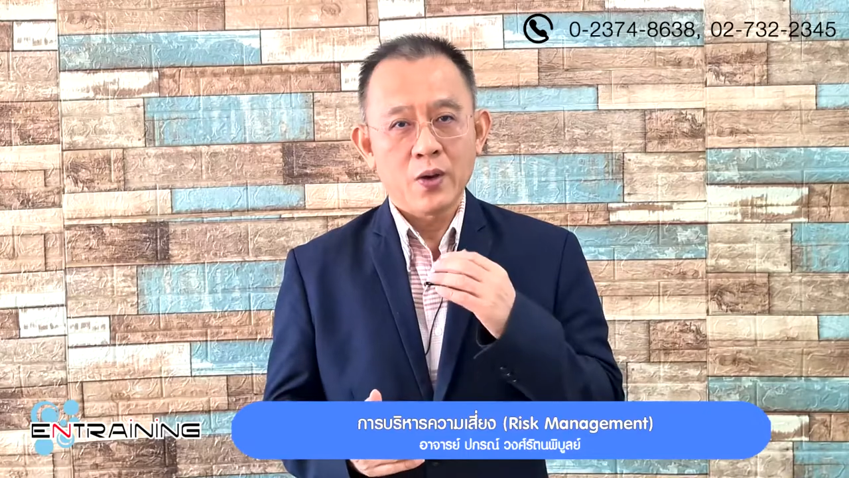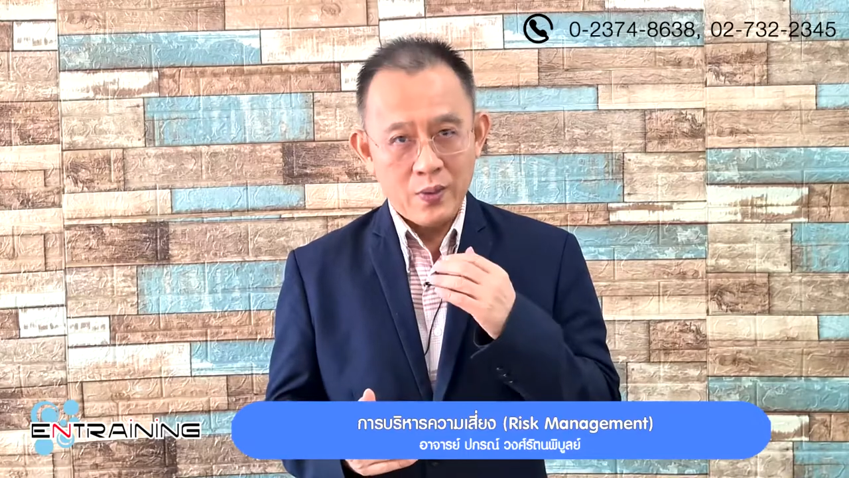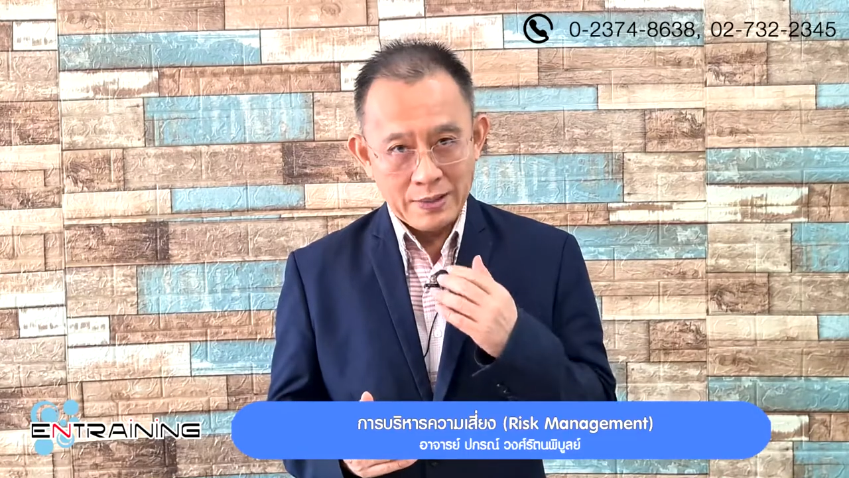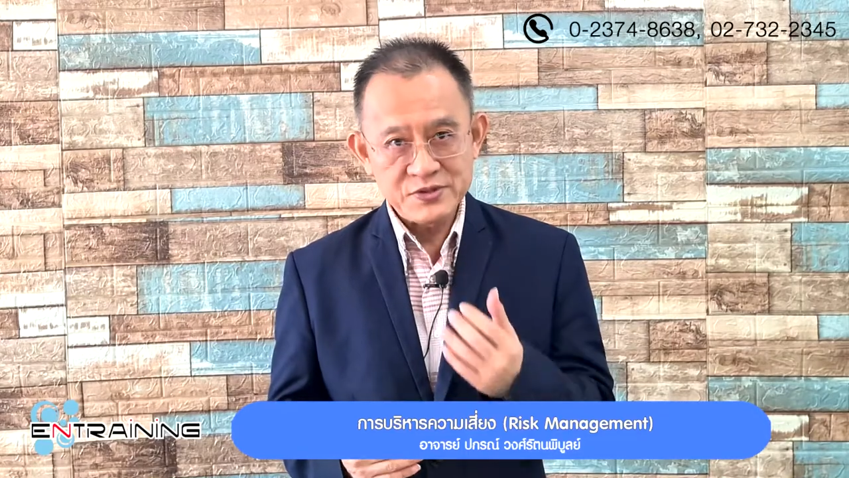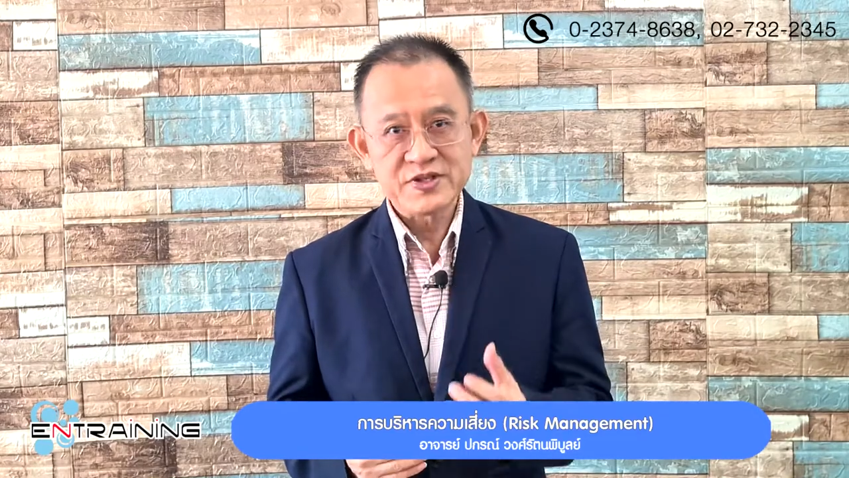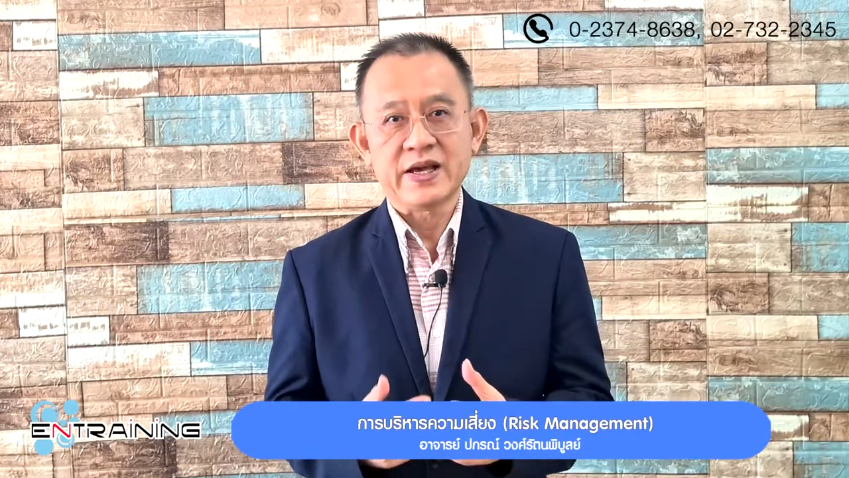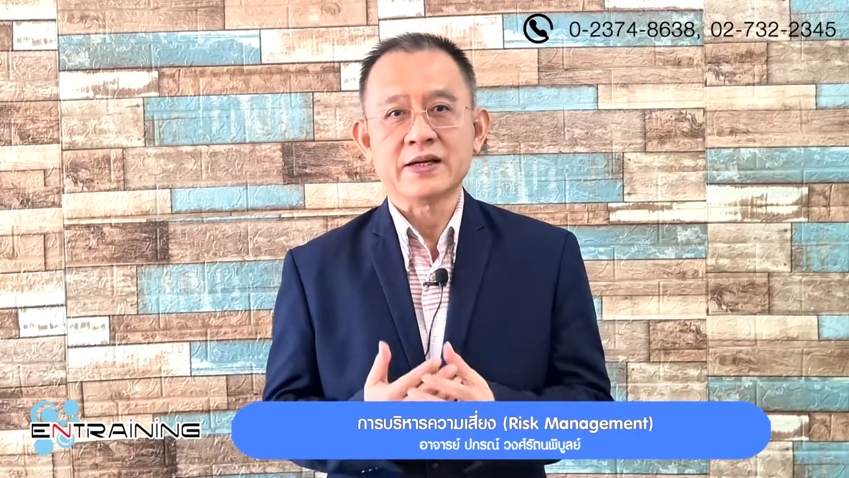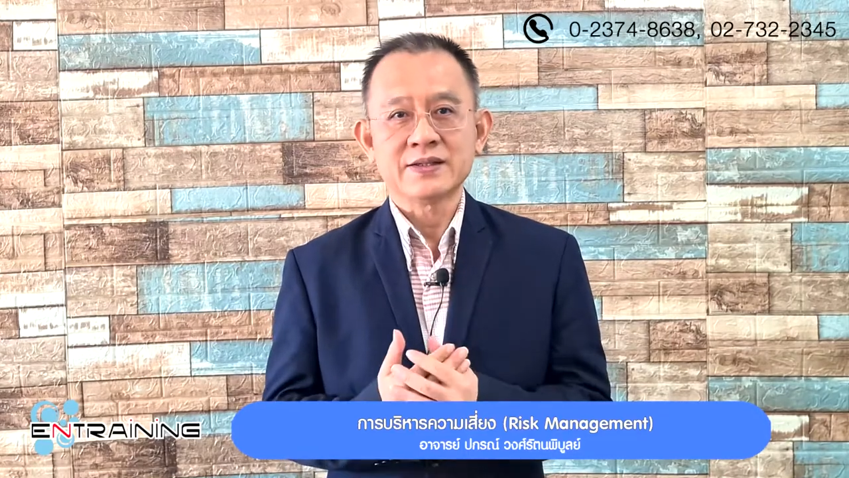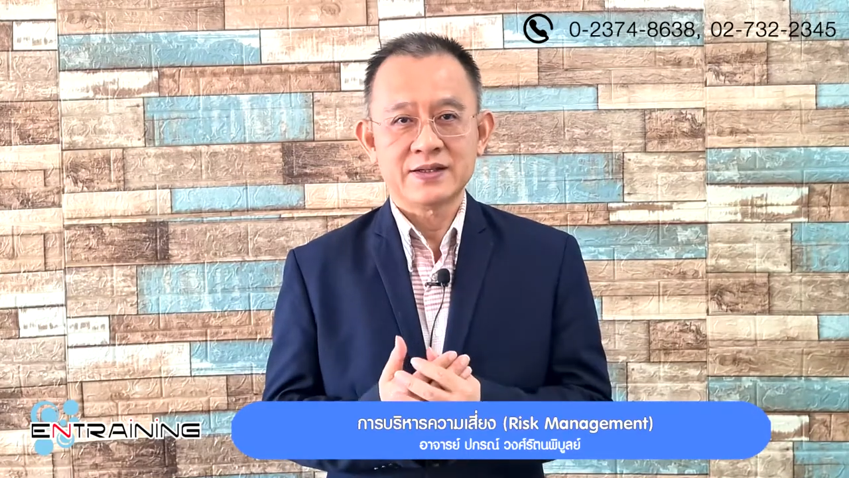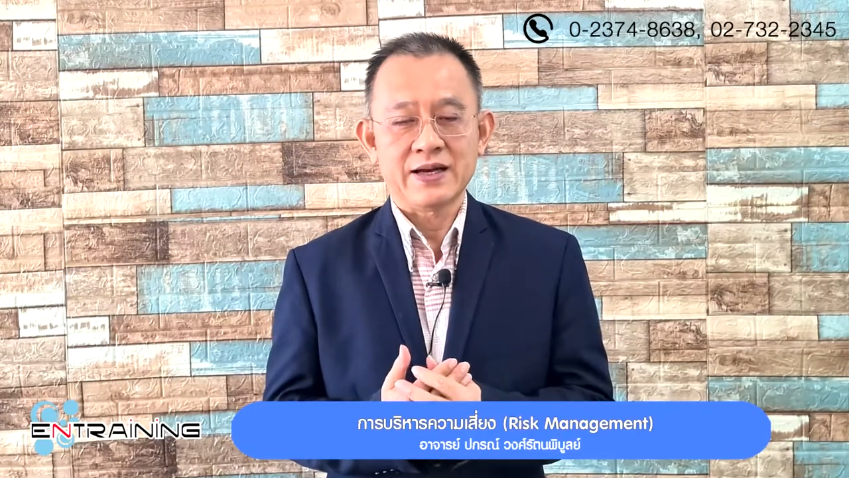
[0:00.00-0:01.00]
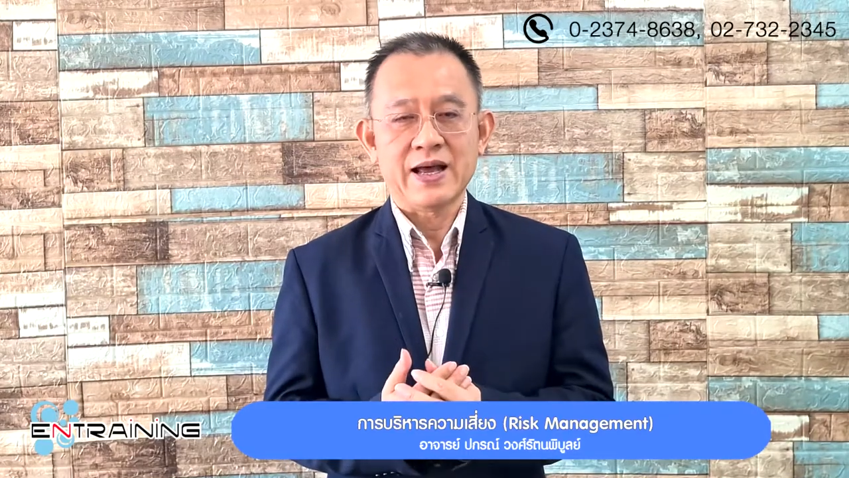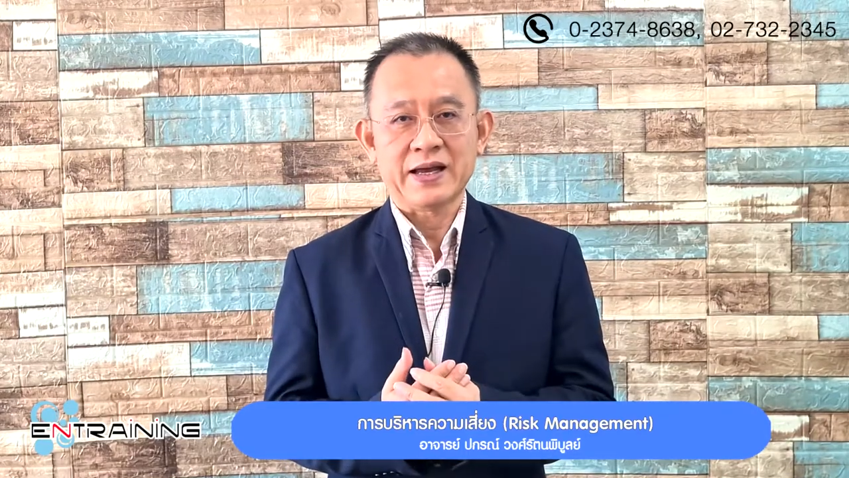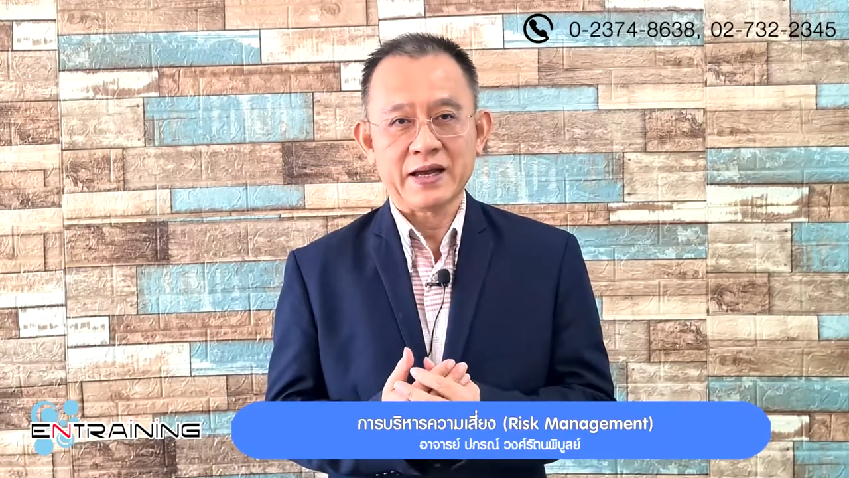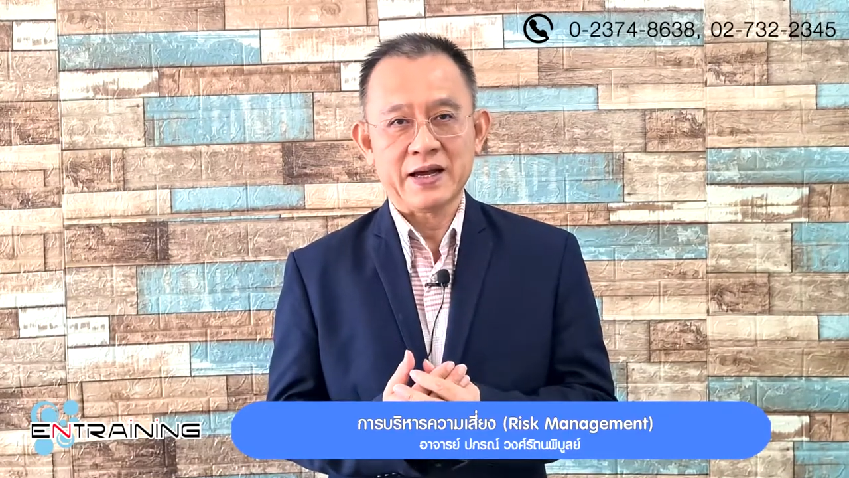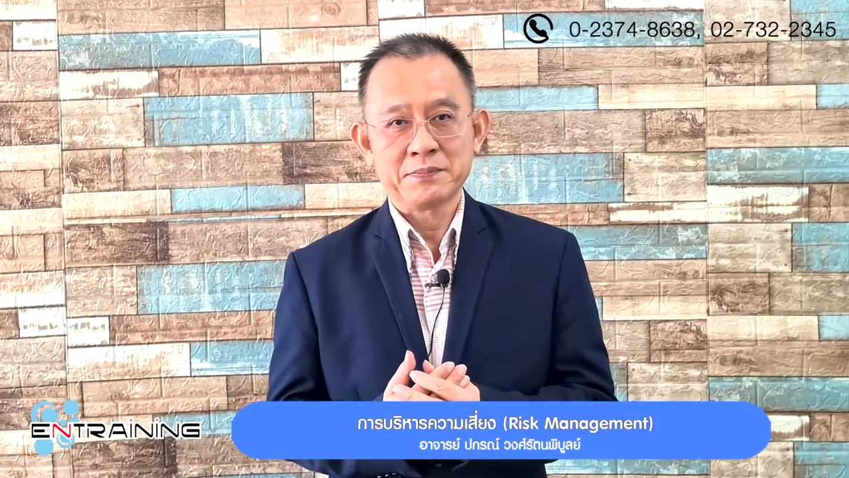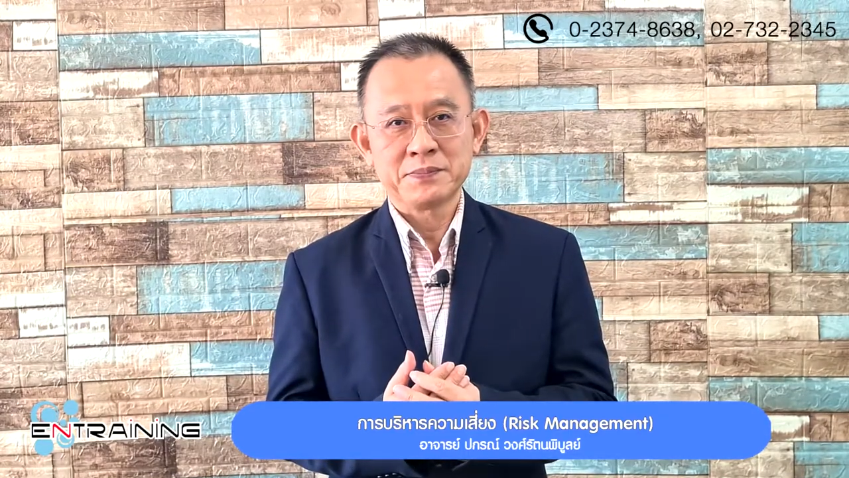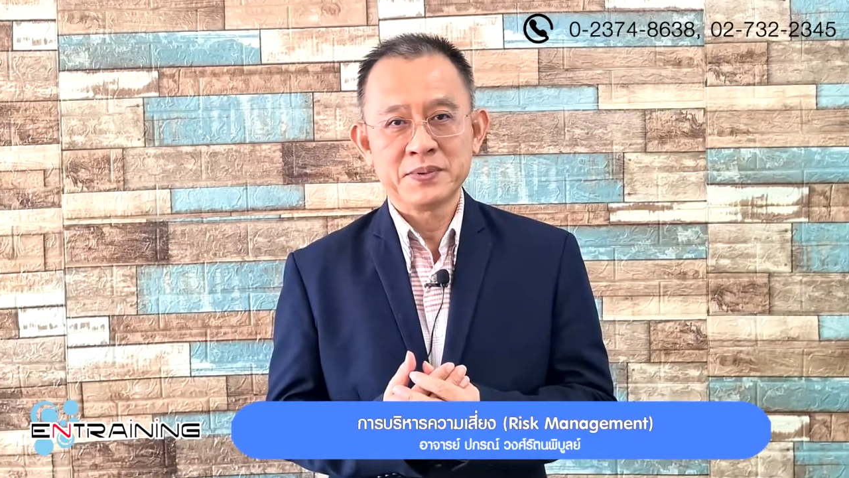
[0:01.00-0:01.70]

ความเสี่ยงคืออะไรครับ